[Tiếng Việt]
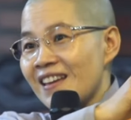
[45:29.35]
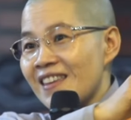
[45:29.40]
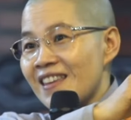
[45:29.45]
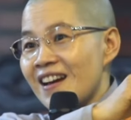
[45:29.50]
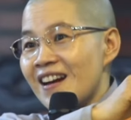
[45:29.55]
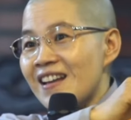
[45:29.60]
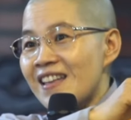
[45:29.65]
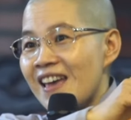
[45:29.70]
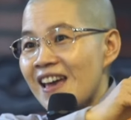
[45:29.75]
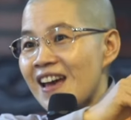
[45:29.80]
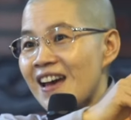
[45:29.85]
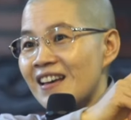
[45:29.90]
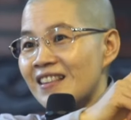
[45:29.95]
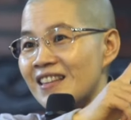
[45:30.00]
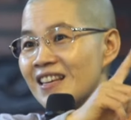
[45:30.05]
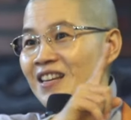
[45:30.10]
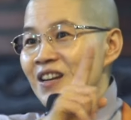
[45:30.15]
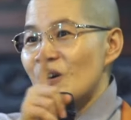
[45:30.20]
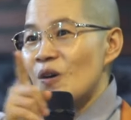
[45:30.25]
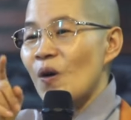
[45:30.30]
nhớ nha
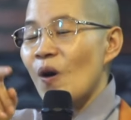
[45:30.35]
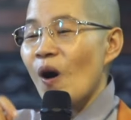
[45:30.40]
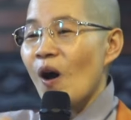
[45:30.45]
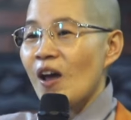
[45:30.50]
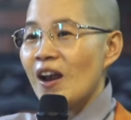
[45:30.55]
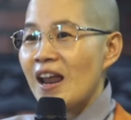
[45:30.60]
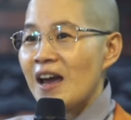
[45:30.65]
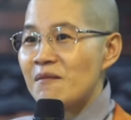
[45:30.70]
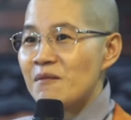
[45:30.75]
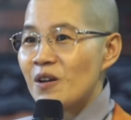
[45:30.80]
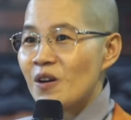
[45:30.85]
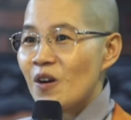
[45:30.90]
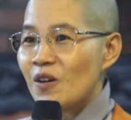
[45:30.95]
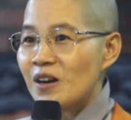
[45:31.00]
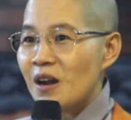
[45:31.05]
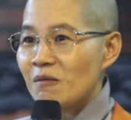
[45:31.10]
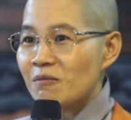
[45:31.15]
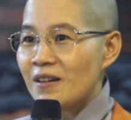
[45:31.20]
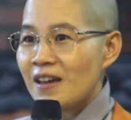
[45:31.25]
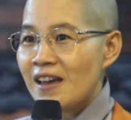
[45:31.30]
tí nữa cô hỏi lại mấy
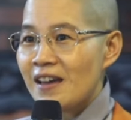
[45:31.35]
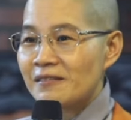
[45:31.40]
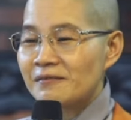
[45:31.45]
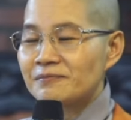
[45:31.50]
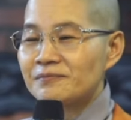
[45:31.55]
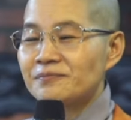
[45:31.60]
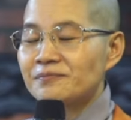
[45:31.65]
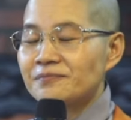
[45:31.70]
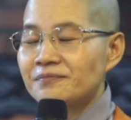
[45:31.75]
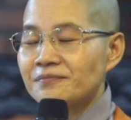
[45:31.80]
con đọc nghe